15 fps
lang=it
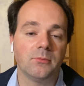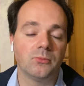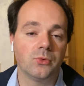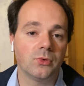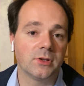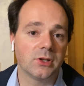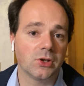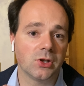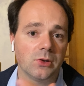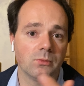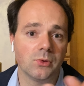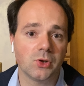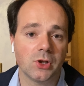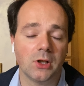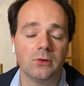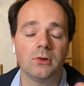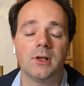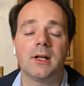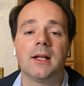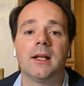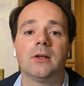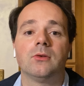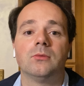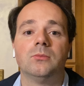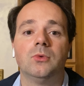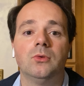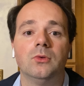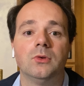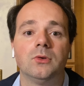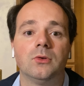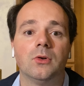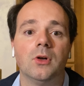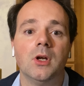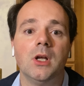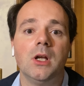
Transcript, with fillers: Poor's 500 è calato molto,